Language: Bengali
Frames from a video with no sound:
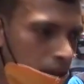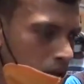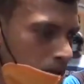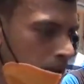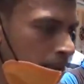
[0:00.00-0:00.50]
কারণ
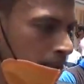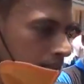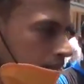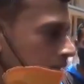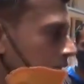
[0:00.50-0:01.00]

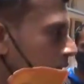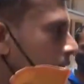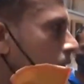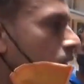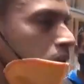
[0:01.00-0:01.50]

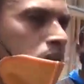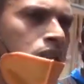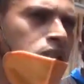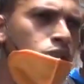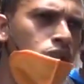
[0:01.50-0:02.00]

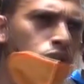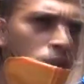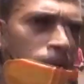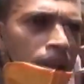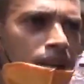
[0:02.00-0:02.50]
তিরিশ চল্লিশ
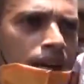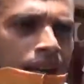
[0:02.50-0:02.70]
কিলোমিটার কার